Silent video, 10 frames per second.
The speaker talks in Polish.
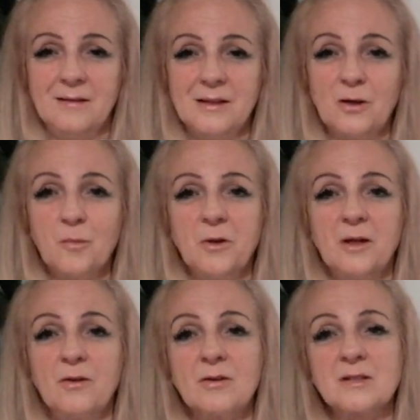tego
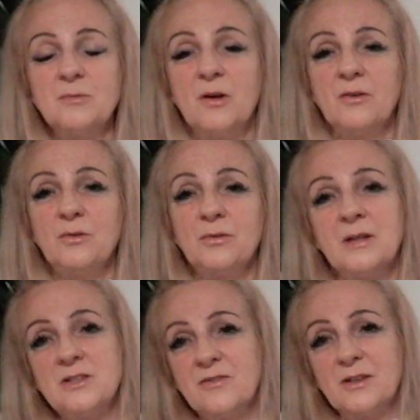mojego rozwoju,
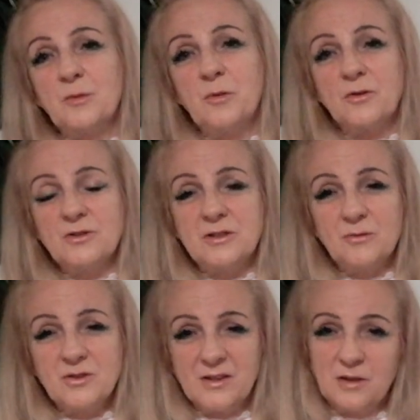tej świadomości,
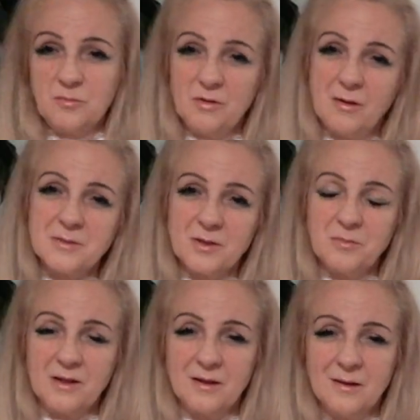uświadomiłam
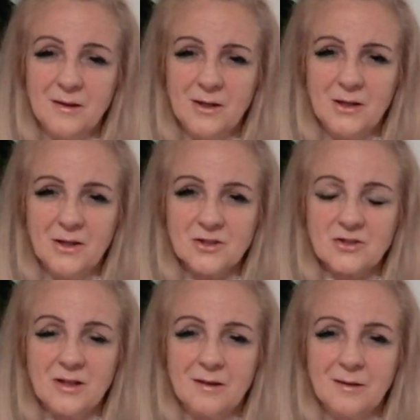sobie,
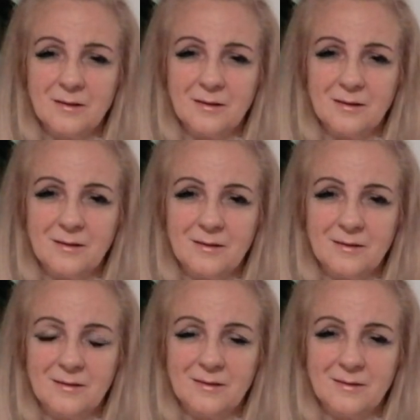że
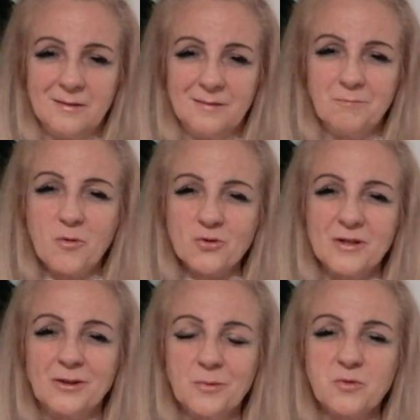można to